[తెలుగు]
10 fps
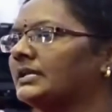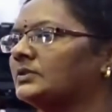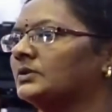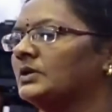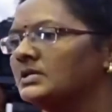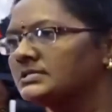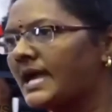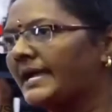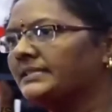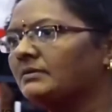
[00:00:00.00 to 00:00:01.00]
తెలియదు
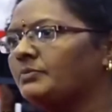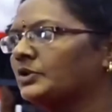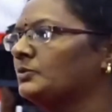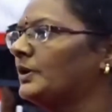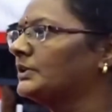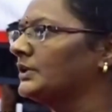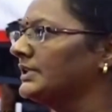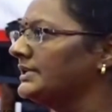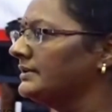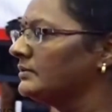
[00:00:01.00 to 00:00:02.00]
సాయంత్రం
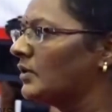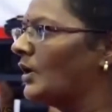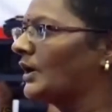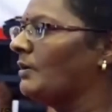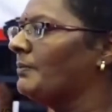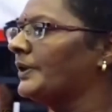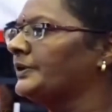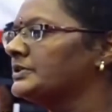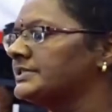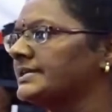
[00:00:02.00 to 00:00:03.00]
పొద్దుపోతుంది కోర్టులో
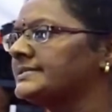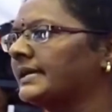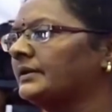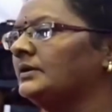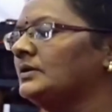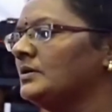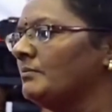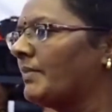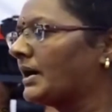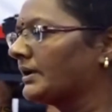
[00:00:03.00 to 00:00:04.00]
ప్రొడ్యూస్ చేస్తారు
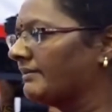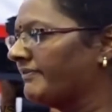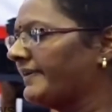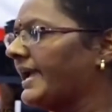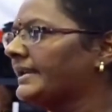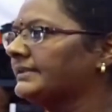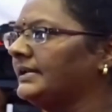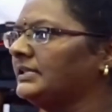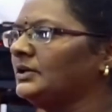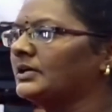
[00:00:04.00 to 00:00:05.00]
మాకు ఎఫ్ఐఆర్
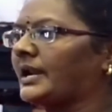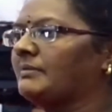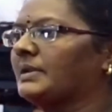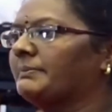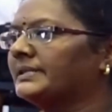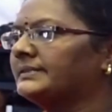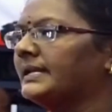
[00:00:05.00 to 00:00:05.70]
తెలియదు క్రైమ్ నెంబర్